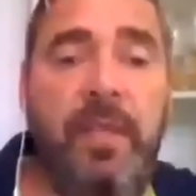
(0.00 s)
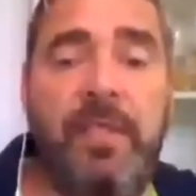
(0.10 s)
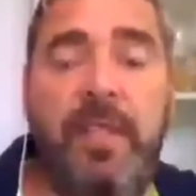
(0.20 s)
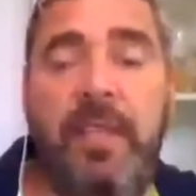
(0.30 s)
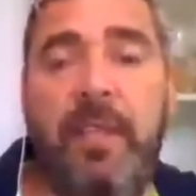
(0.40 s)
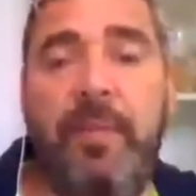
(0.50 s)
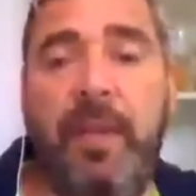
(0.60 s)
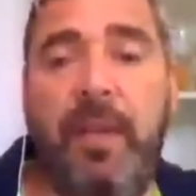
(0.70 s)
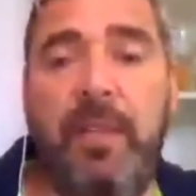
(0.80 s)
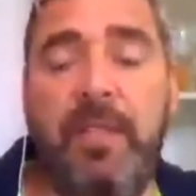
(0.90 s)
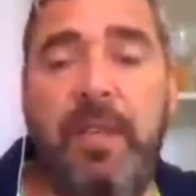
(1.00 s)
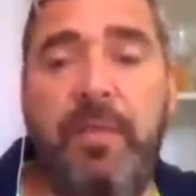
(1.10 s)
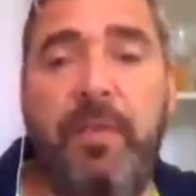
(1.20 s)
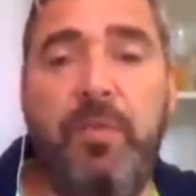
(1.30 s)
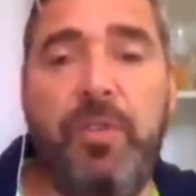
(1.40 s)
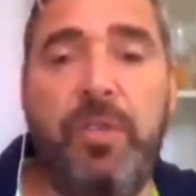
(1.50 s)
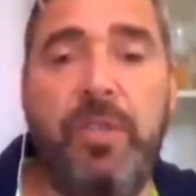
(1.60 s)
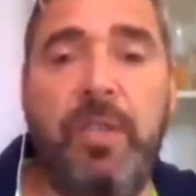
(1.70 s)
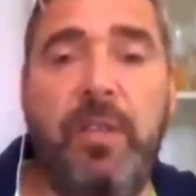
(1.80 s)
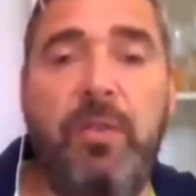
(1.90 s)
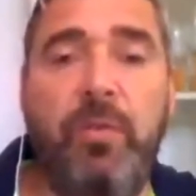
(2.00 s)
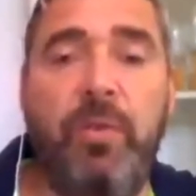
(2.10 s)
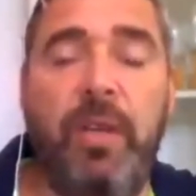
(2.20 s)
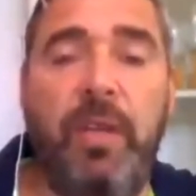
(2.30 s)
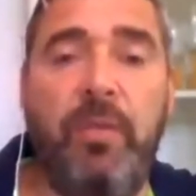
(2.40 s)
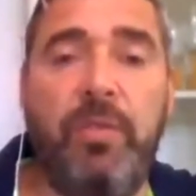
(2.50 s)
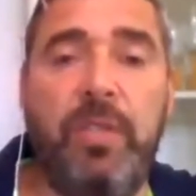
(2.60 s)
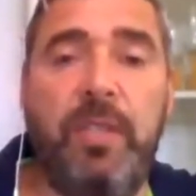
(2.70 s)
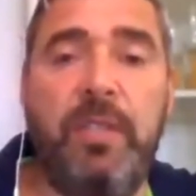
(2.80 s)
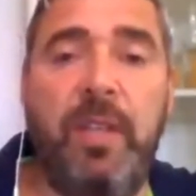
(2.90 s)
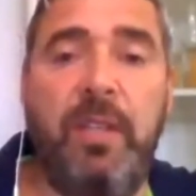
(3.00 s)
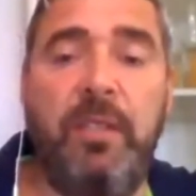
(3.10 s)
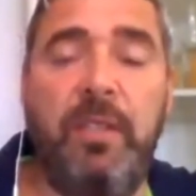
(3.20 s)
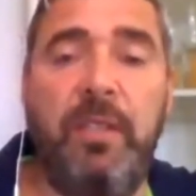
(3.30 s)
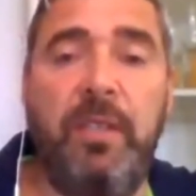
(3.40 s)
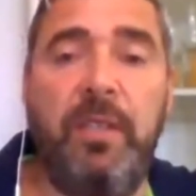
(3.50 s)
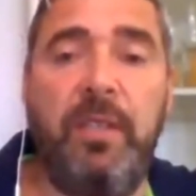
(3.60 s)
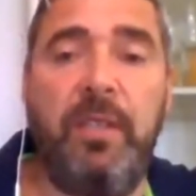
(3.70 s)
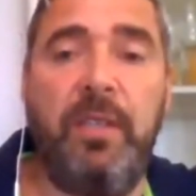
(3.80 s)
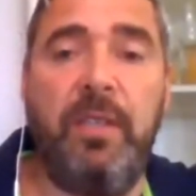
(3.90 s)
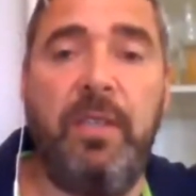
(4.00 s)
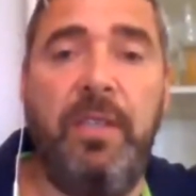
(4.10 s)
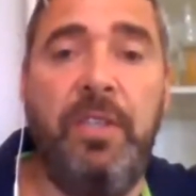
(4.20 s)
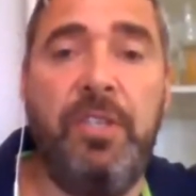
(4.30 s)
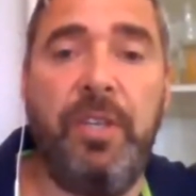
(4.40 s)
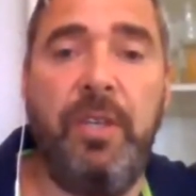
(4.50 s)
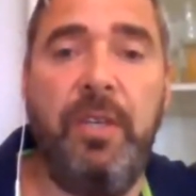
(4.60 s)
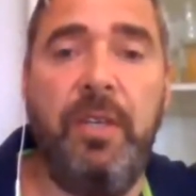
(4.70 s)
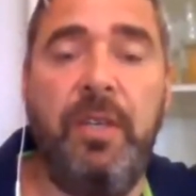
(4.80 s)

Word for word: Если это американские фьючерсы, то, как я уже сказал, Ninja э,